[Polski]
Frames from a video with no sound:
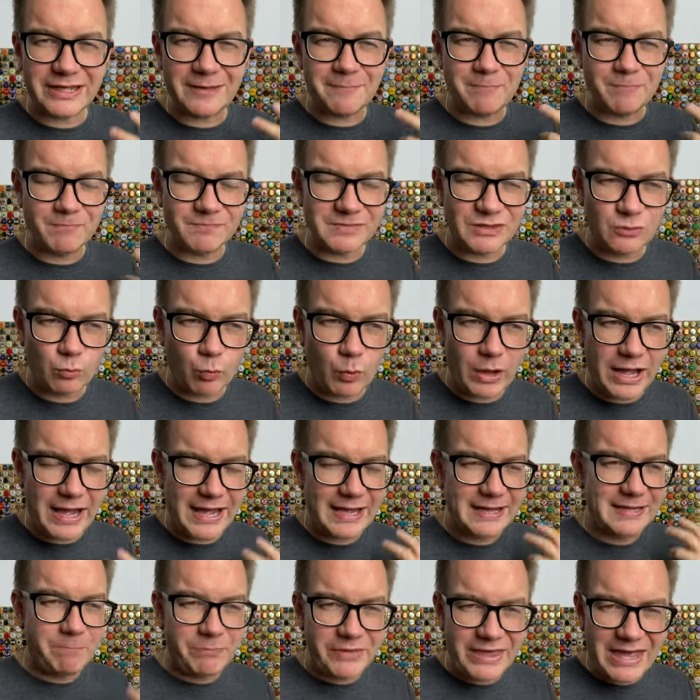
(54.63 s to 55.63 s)
mdłe,
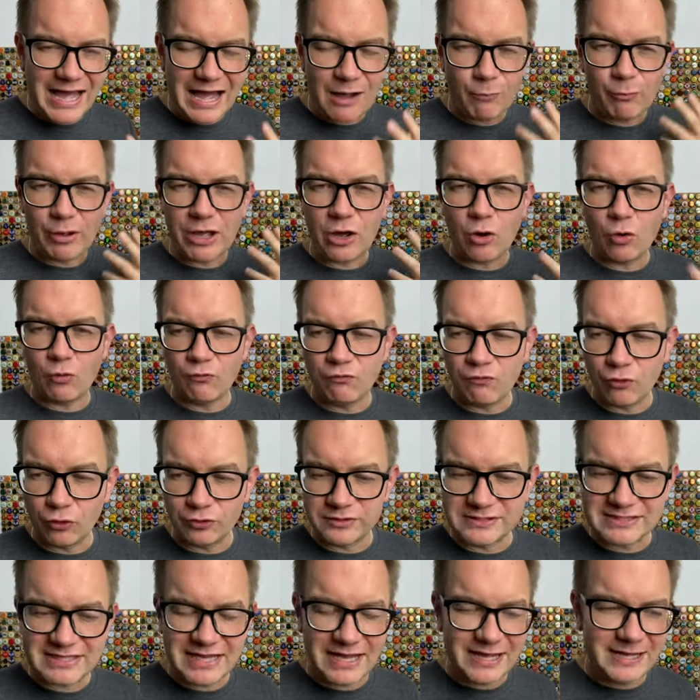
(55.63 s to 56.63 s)
białe
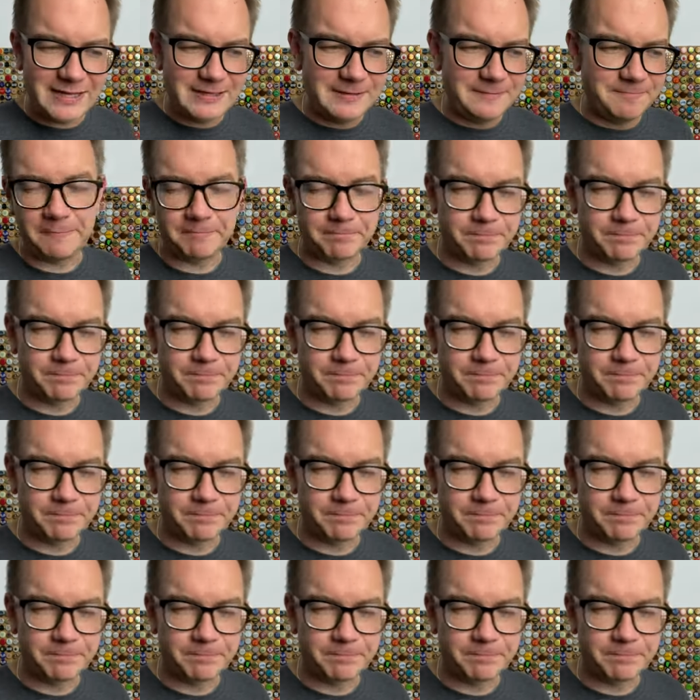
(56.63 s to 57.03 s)
owoce.